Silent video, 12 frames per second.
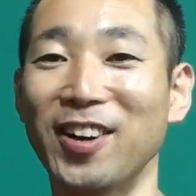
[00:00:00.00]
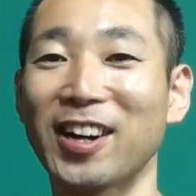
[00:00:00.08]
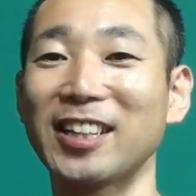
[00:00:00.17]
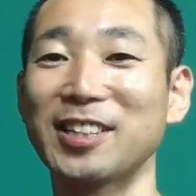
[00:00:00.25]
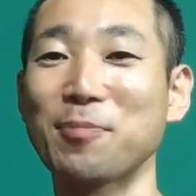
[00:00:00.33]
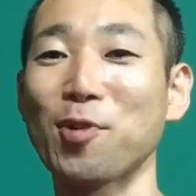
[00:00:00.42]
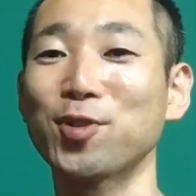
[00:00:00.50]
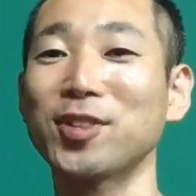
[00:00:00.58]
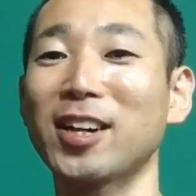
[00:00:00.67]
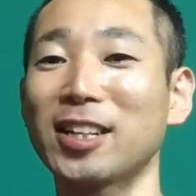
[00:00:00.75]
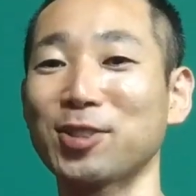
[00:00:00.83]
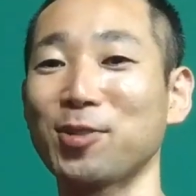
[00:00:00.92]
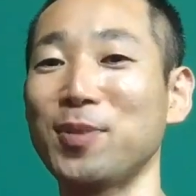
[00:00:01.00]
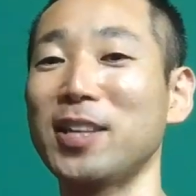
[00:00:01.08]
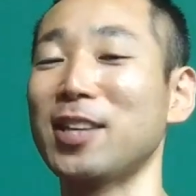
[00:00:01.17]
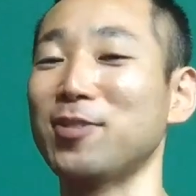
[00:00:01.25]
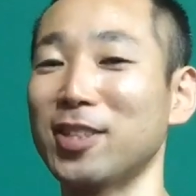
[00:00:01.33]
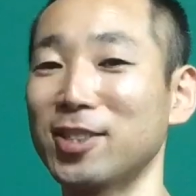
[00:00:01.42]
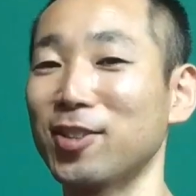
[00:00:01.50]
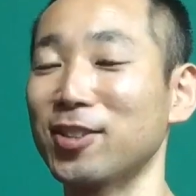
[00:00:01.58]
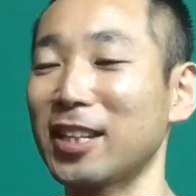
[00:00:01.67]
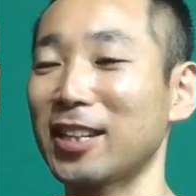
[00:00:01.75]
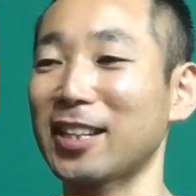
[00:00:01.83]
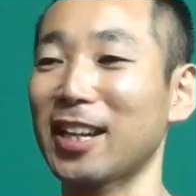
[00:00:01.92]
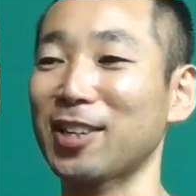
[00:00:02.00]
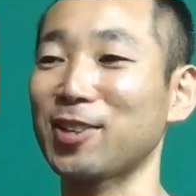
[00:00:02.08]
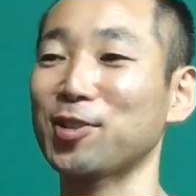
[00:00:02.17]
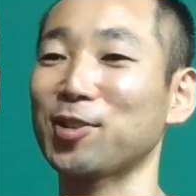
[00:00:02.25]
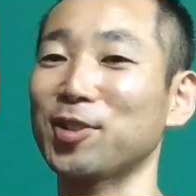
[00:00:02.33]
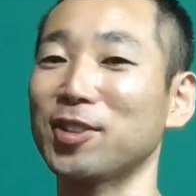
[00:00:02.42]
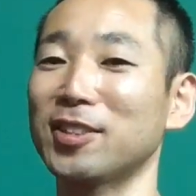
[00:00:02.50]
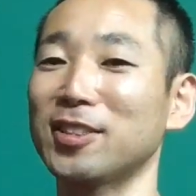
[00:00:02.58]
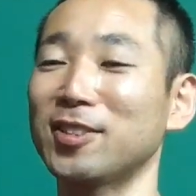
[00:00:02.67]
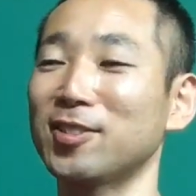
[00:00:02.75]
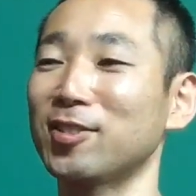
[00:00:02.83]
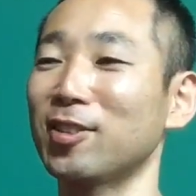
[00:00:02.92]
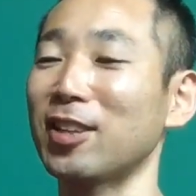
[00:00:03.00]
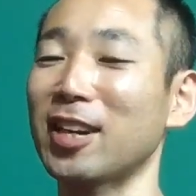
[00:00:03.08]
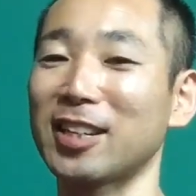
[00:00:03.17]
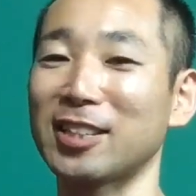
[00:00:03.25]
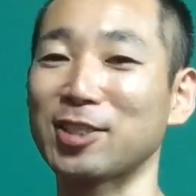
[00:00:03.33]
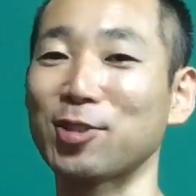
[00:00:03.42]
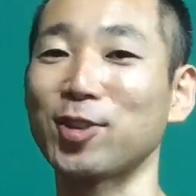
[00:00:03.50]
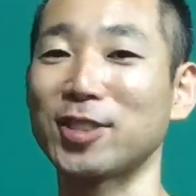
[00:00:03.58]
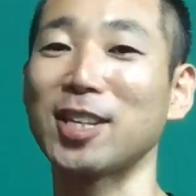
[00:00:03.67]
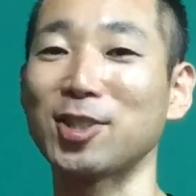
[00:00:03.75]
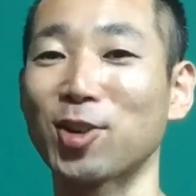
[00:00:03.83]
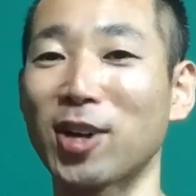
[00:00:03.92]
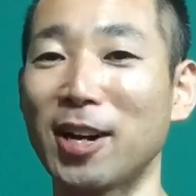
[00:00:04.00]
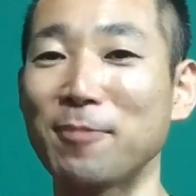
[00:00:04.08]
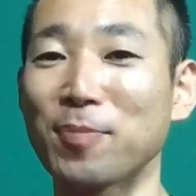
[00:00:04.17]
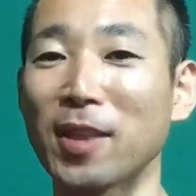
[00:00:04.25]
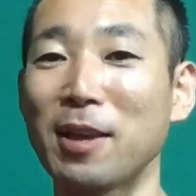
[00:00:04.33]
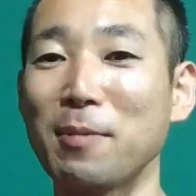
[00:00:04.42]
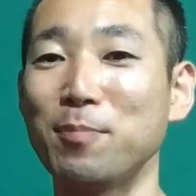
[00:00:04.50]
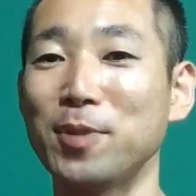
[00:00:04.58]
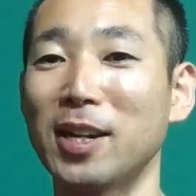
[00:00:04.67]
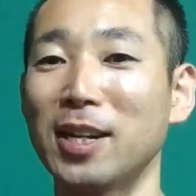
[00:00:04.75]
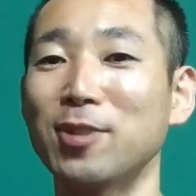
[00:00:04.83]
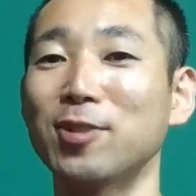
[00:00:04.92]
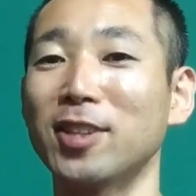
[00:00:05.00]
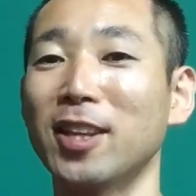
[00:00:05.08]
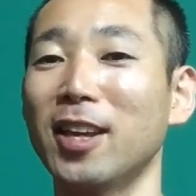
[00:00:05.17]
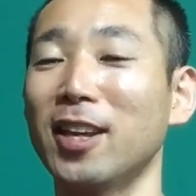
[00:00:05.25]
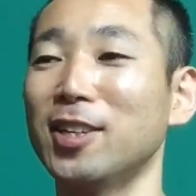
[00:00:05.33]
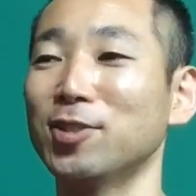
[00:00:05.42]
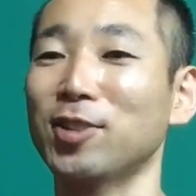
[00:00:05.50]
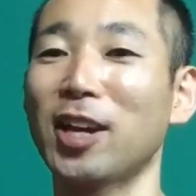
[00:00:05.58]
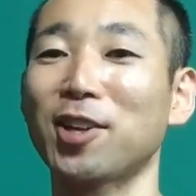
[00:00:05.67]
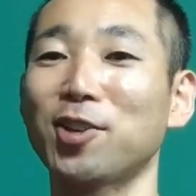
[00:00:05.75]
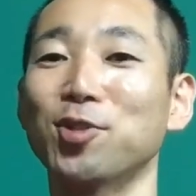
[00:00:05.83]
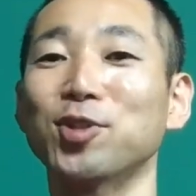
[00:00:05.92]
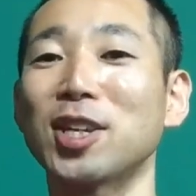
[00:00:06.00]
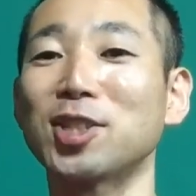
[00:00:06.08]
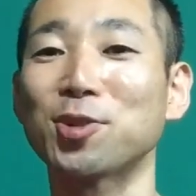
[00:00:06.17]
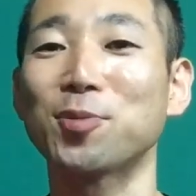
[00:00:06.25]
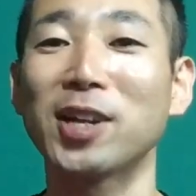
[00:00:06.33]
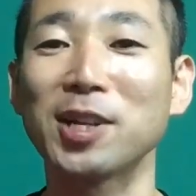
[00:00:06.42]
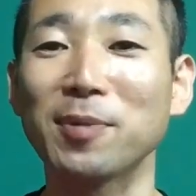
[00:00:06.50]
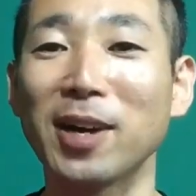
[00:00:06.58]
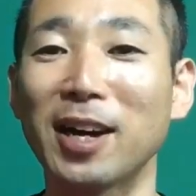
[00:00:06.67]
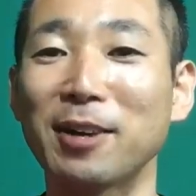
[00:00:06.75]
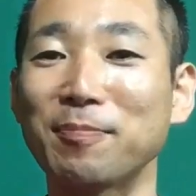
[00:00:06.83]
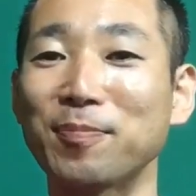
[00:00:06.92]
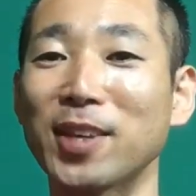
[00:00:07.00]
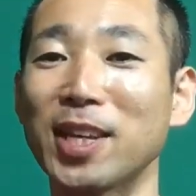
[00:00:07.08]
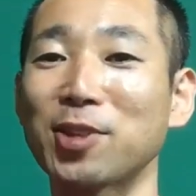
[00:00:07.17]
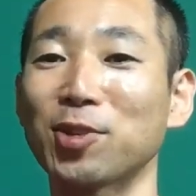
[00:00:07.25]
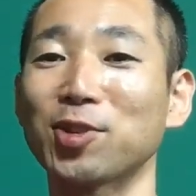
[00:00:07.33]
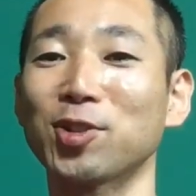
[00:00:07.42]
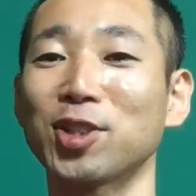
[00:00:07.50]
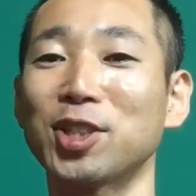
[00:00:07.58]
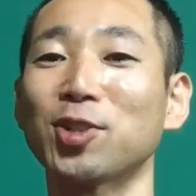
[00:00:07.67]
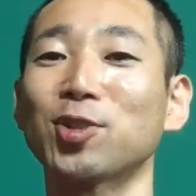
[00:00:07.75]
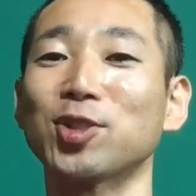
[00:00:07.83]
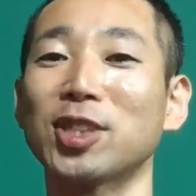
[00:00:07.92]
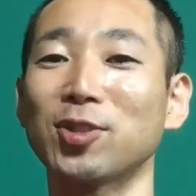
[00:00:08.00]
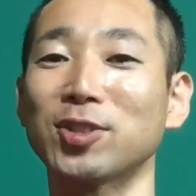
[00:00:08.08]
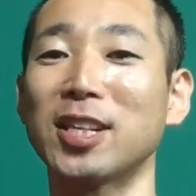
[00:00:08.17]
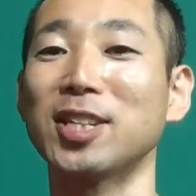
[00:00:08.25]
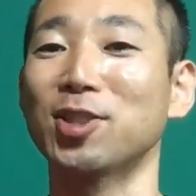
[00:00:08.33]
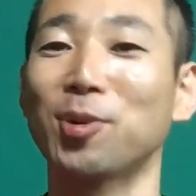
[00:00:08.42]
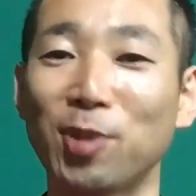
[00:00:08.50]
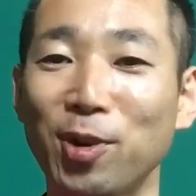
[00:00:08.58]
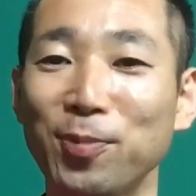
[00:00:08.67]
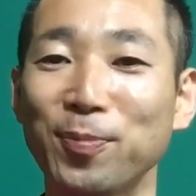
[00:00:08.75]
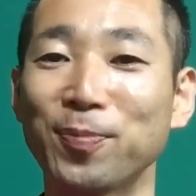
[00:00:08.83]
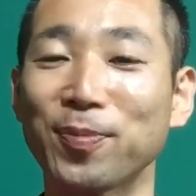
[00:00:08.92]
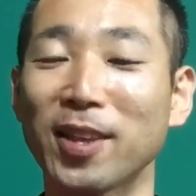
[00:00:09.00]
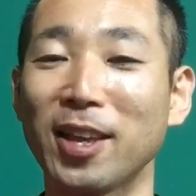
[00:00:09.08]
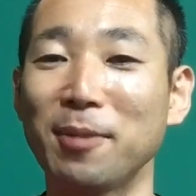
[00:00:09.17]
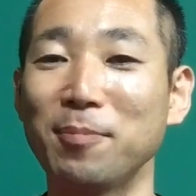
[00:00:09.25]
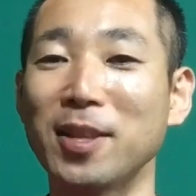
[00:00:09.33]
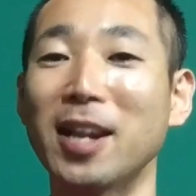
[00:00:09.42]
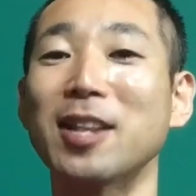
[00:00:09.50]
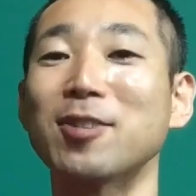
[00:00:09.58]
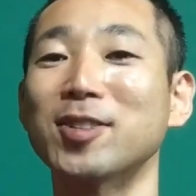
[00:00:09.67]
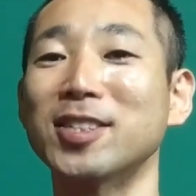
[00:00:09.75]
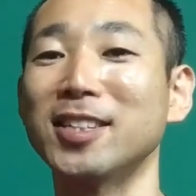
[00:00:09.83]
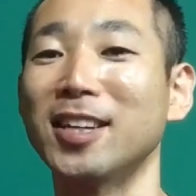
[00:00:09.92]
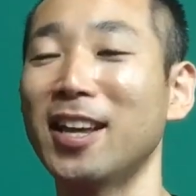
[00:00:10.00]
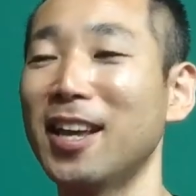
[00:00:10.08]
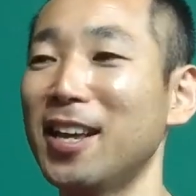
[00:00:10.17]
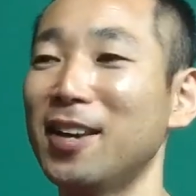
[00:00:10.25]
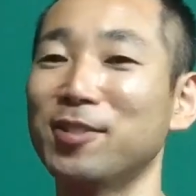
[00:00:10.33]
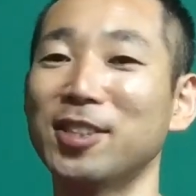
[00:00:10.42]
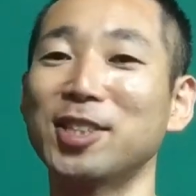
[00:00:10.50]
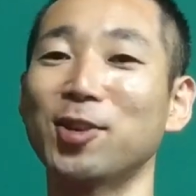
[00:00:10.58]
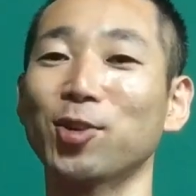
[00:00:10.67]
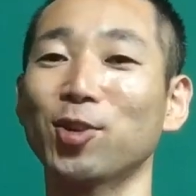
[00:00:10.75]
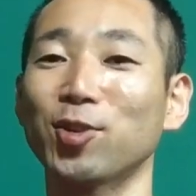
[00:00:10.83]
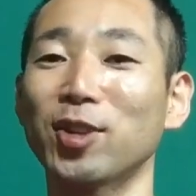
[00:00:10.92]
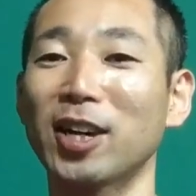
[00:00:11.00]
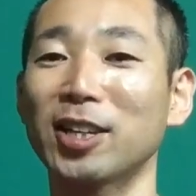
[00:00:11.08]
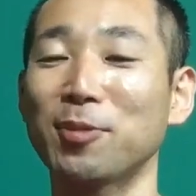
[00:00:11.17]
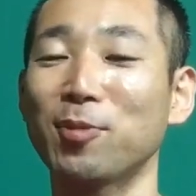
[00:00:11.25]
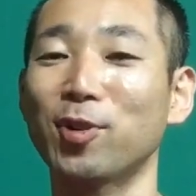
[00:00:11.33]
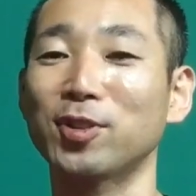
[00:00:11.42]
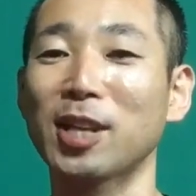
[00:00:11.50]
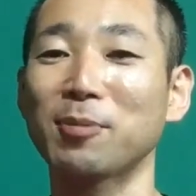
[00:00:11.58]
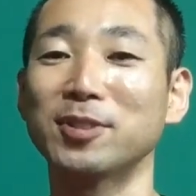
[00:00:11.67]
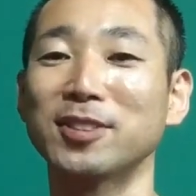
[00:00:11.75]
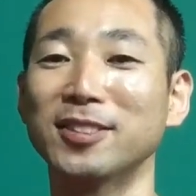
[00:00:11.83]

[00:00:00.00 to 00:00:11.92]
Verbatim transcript: わかんないけど、僕の中でそう見えてるんですよ。だって卓球のの中ですごい成長が見られるんで、卓球の成長もあれば、人人としての成長も見られるし、仕事の中でも多分、